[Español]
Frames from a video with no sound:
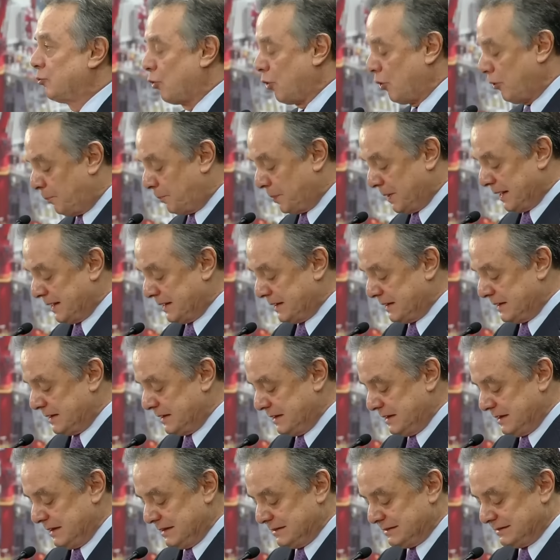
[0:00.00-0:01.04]
de Europa,
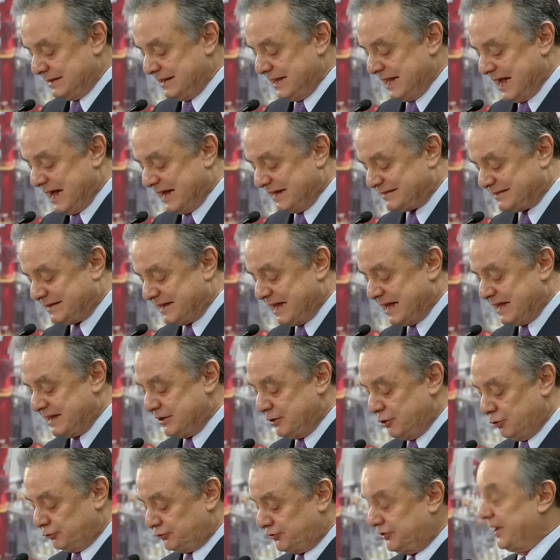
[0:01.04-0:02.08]
de Asia
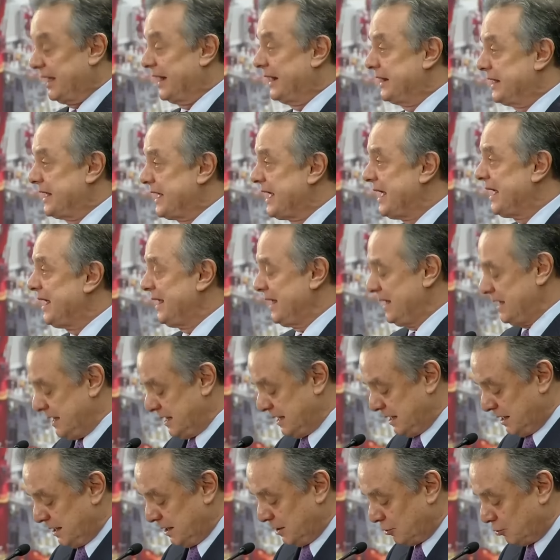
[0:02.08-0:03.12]
y Oceanía,
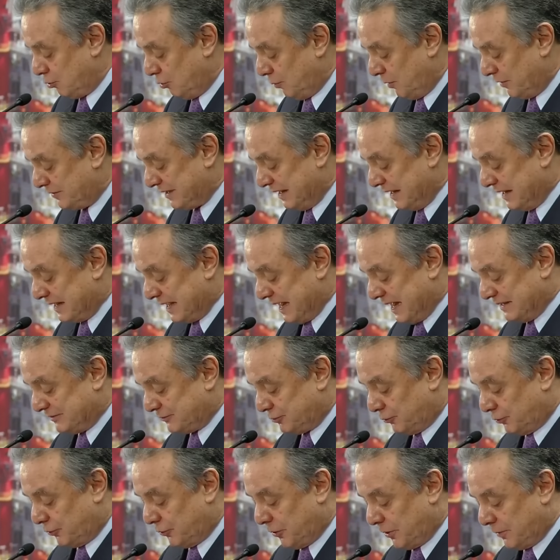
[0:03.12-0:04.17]
como es el
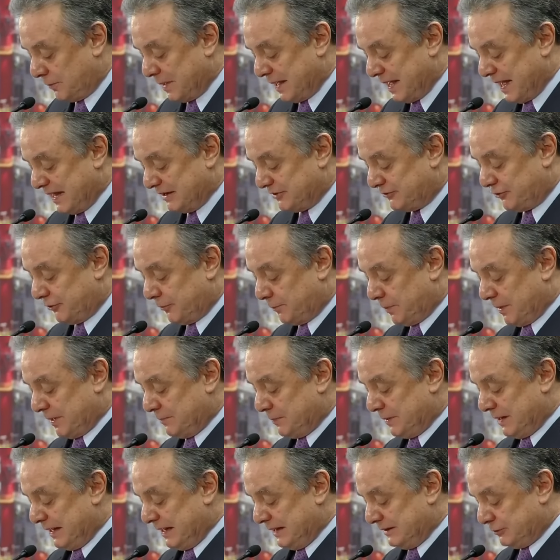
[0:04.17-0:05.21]
caso de
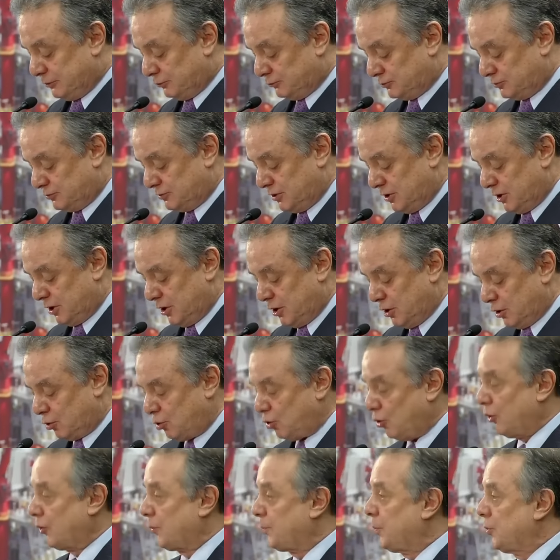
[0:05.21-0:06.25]
BHP Billiton,
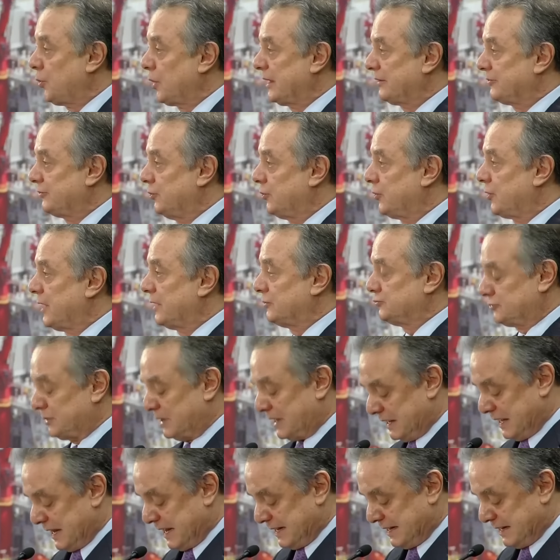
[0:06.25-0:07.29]
corporación
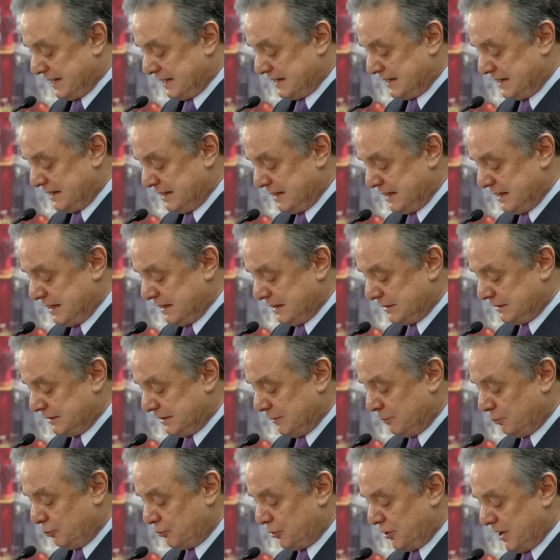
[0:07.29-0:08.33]
australiana
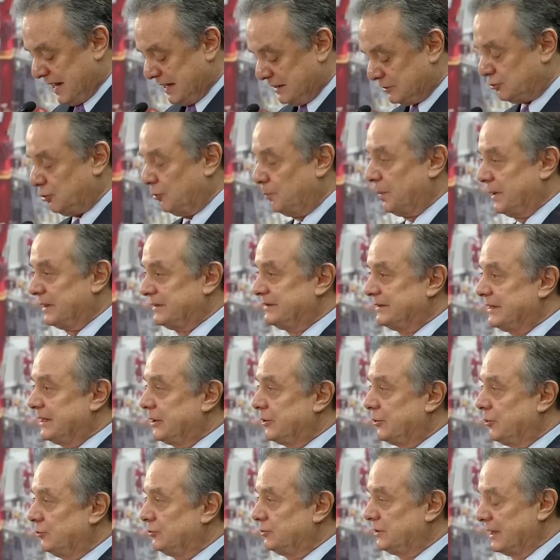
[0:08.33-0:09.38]
de muy alto
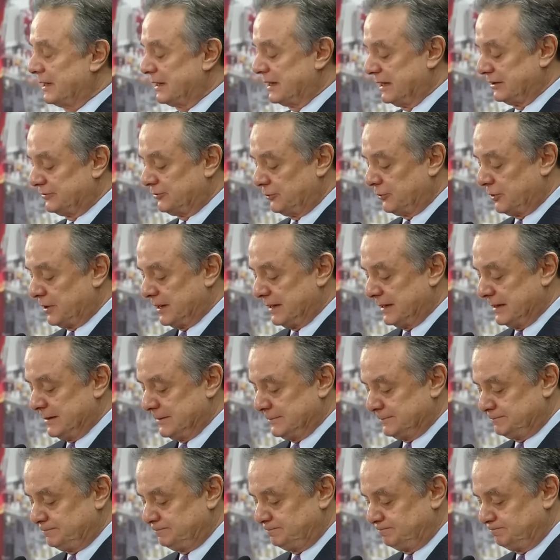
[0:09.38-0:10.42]
prestigio
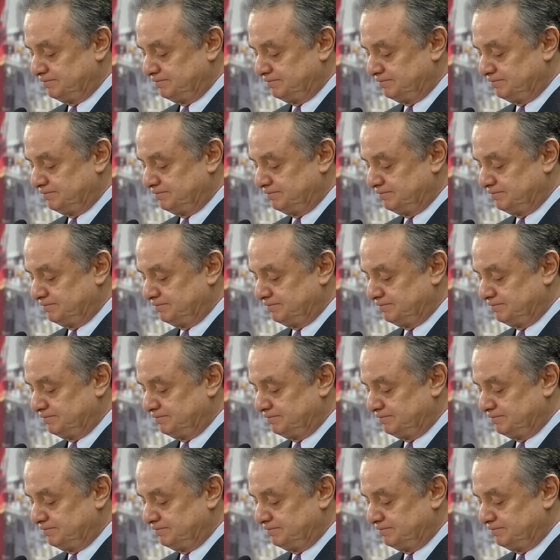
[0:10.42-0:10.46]
internacional.